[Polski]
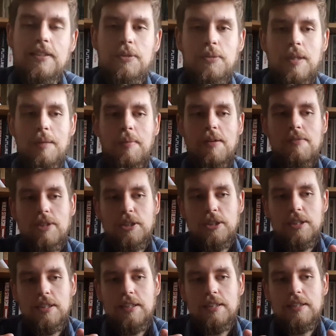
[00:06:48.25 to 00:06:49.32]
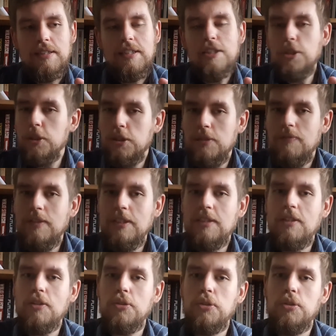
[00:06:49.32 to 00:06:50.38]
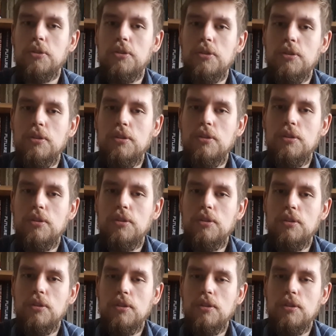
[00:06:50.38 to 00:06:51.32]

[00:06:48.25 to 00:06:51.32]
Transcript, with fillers: I tutaj mam właśnie jej rzeczywistość i,